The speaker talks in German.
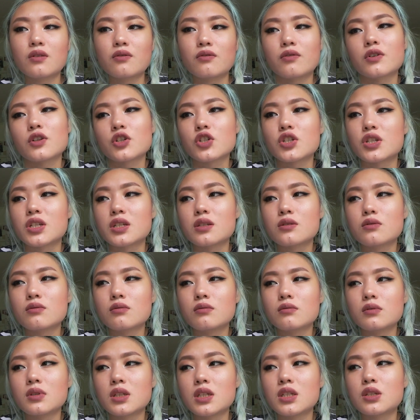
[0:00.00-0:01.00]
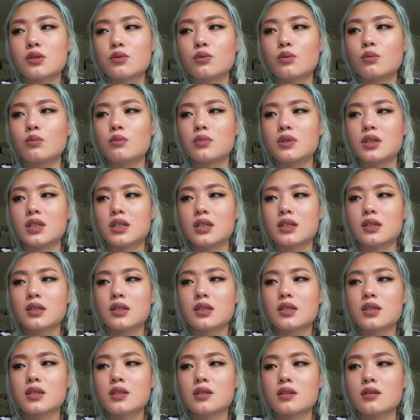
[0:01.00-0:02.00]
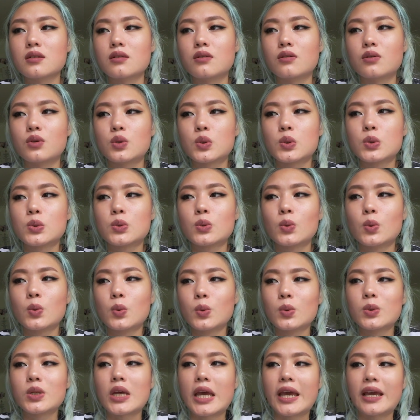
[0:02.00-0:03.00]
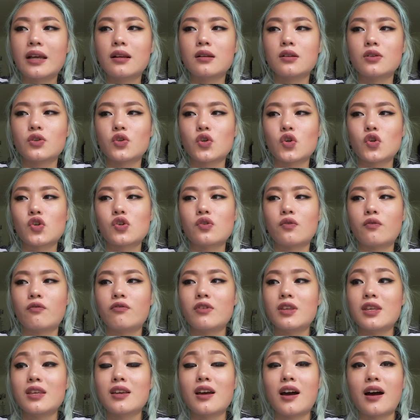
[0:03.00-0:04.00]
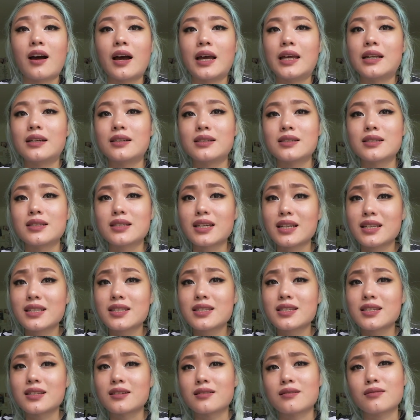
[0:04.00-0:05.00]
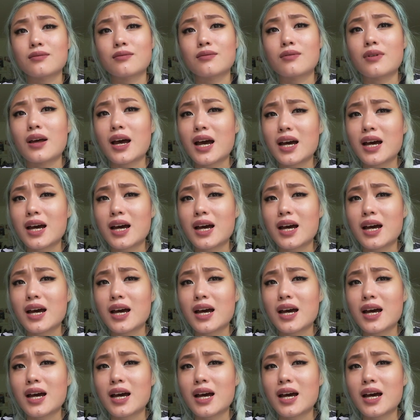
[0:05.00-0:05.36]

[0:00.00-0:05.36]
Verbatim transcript: verstehst du nicht unbedingt so gut Englisch wie ein 16,